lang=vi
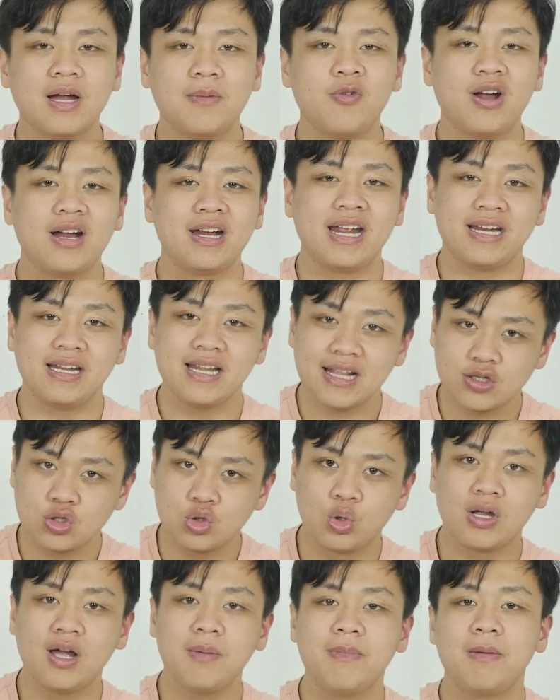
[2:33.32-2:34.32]
camera này đặt
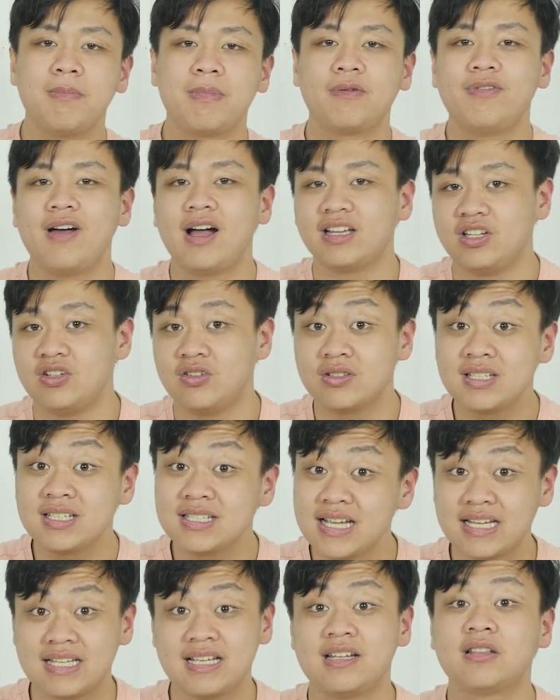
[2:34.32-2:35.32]
xuống các bề mặt phẳng thì nó sẽ
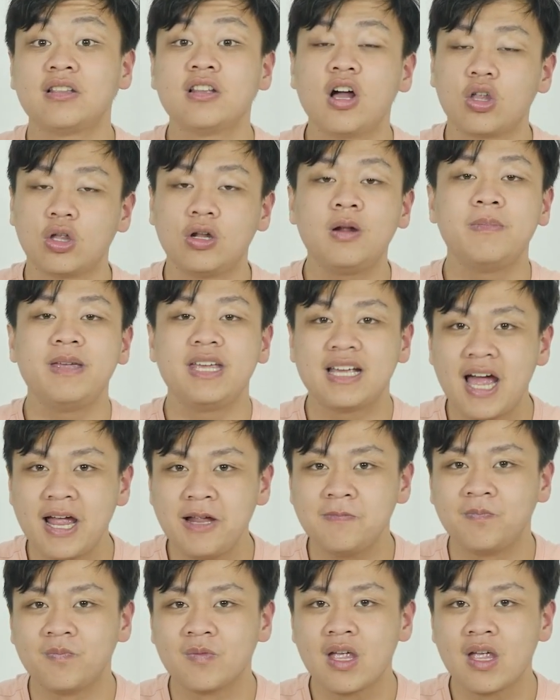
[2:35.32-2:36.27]
xảy ra hiện tượng đó là bị kênh.